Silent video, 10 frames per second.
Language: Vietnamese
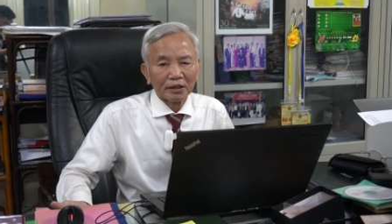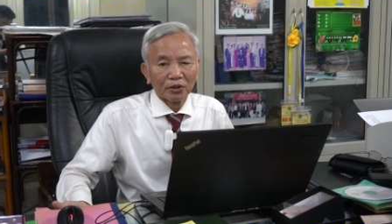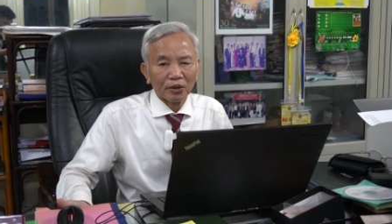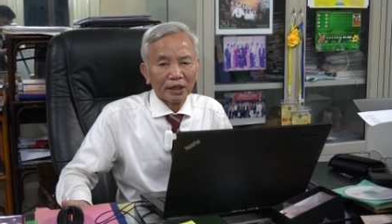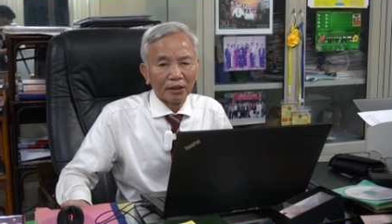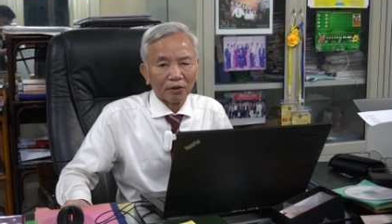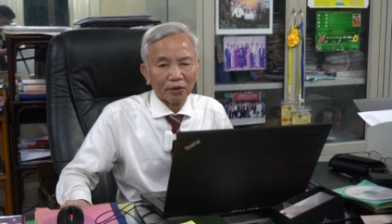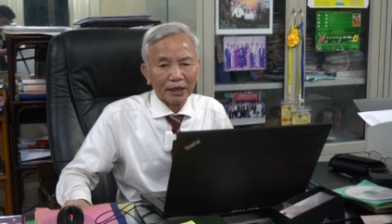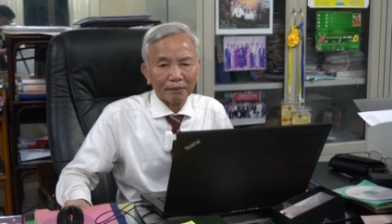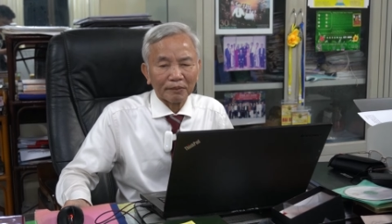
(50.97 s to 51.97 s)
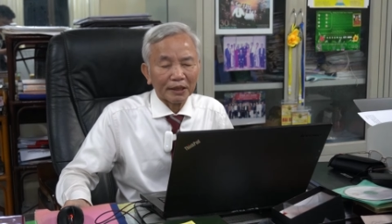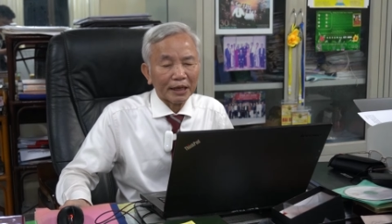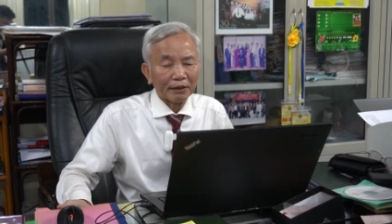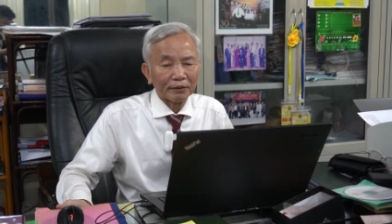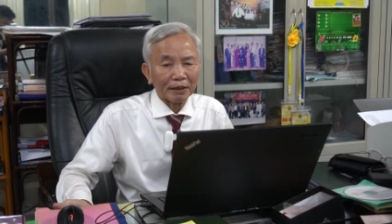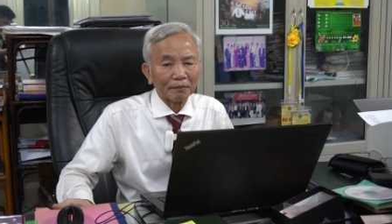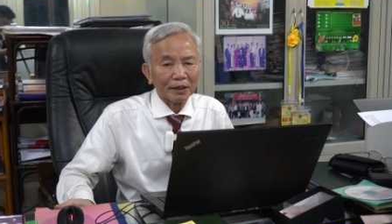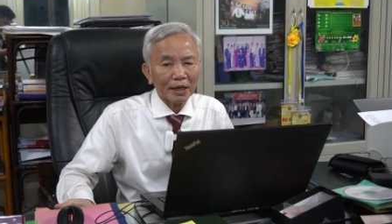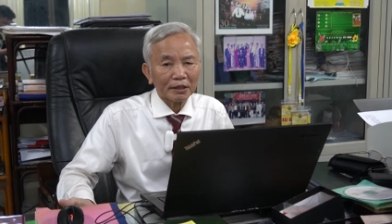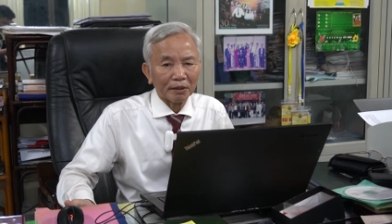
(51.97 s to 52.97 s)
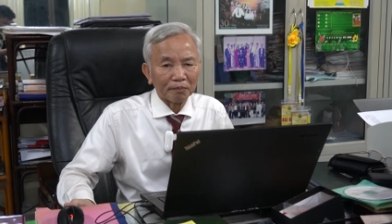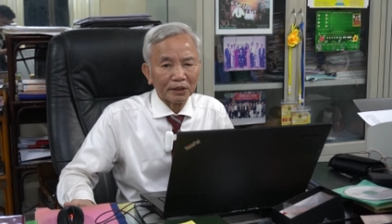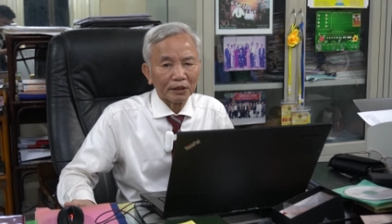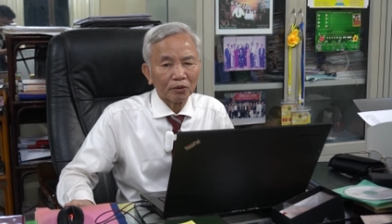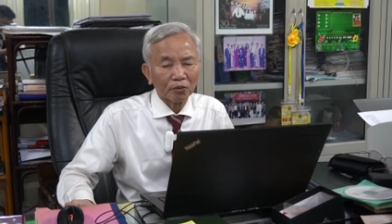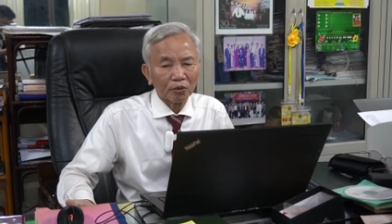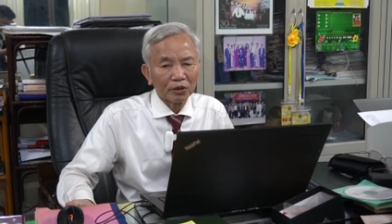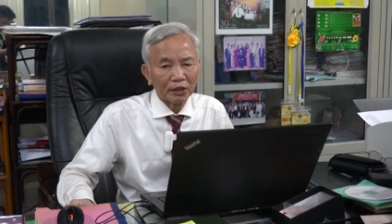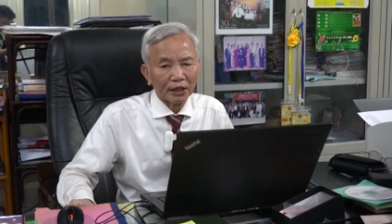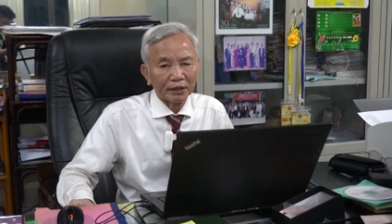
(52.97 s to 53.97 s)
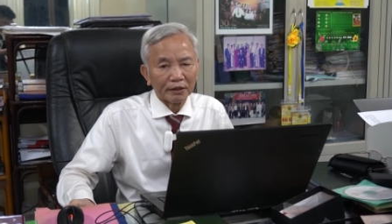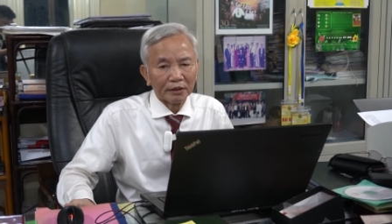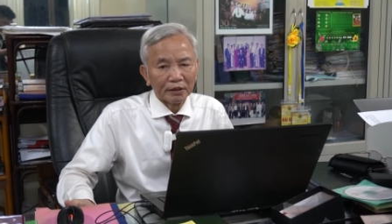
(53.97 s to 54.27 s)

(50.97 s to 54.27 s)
cho nên là họ làm thế này làm khác thậm chí cũng có người